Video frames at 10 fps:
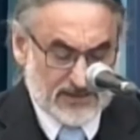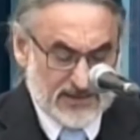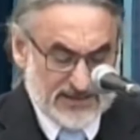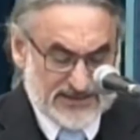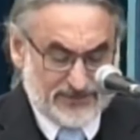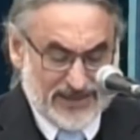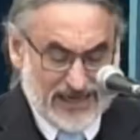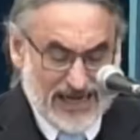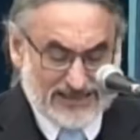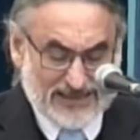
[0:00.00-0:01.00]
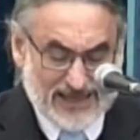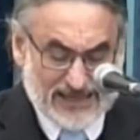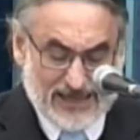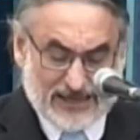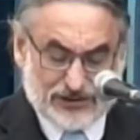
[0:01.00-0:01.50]
Si bien el acta de
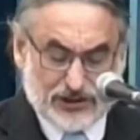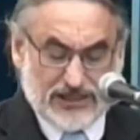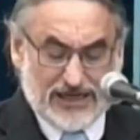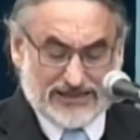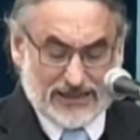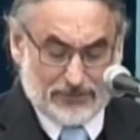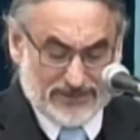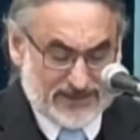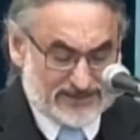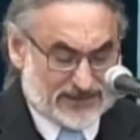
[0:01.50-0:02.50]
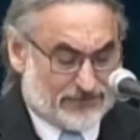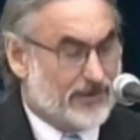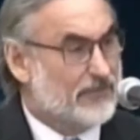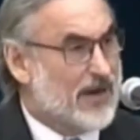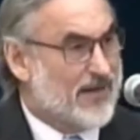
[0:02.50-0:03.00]
declaración de la independencia
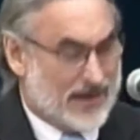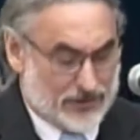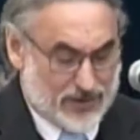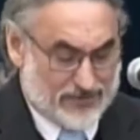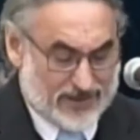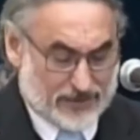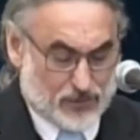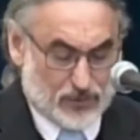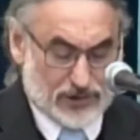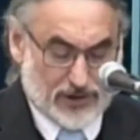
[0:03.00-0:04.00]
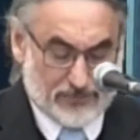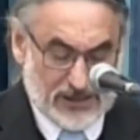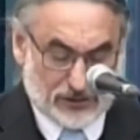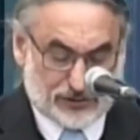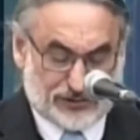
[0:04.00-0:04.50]
firmada el 9 de julio de
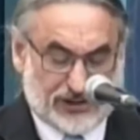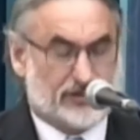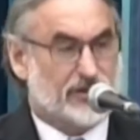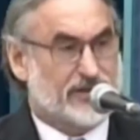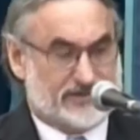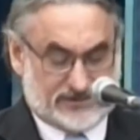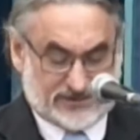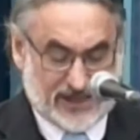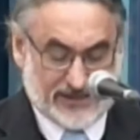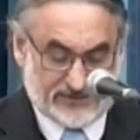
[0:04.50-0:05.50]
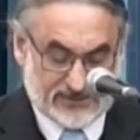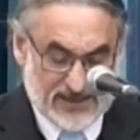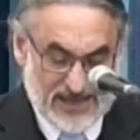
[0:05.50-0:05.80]
1816